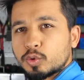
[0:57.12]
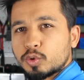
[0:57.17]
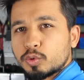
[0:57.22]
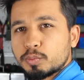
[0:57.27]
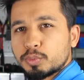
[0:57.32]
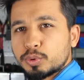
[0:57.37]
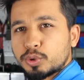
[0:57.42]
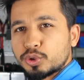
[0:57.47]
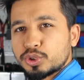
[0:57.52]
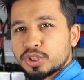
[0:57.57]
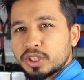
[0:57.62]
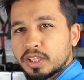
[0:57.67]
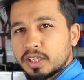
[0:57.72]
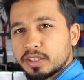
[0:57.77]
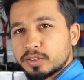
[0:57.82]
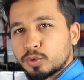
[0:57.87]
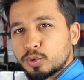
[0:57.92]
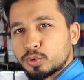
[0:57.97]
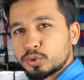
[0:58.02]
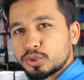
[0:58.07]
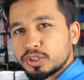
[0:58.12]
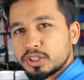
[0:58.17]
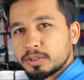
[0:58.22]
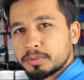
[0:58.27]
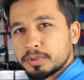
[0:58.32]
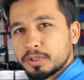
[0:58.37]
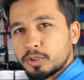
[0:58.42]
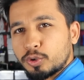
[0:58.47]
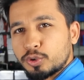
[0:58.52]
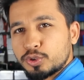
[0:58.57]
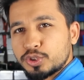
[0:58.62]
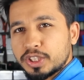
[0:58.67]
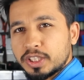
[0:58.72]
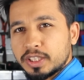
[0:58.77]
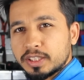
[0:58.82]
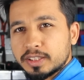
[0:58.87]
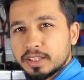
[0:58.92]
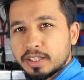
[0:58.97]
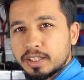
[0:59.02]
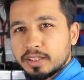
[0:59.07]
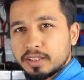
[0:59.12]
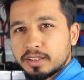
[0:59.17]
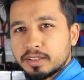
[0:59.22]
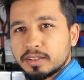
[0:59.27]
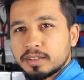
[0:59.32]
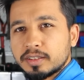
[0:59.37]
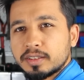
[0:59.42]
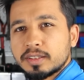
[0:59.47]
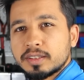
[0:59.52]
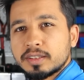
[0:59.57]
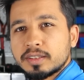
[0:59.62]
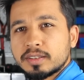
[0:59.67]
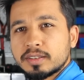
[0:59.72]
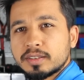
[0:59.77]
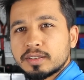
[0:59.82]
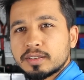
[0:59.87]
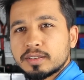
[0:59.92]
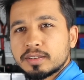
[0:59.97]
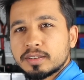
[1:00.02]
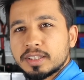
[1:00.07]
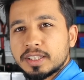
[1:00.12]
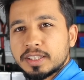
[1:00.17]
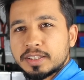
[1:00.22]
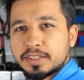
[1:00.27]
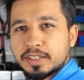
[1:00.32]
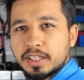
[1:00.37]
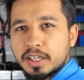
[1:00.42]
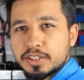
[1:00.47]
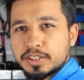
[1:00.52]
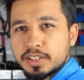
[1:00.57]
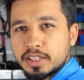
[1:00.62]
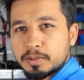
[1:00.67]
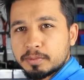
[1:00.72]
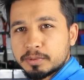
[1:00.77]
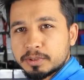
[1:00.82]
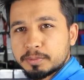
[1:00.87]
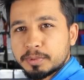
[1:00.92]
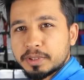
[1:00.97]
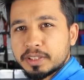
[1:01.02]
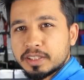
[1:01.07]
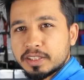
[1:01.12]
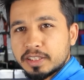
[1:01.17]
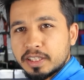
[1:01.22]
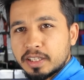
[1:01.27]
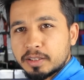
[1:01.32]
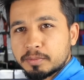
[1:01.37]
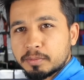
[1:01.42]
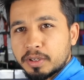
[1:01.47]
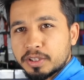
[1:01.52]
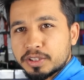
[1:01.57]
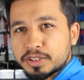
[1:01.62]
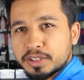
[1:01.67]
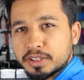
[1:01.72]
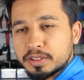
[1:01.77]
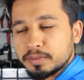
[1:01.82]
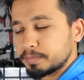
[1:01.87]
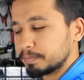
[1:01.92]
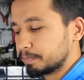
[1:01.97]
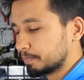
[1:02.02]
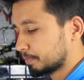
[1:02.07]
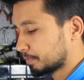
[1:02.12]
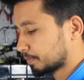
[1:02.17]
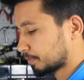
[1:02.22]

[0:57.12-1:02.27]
Tüm projelerde olduğu gibi öncelikle ihtiyaçlarımızı belirleyerek başlayalım.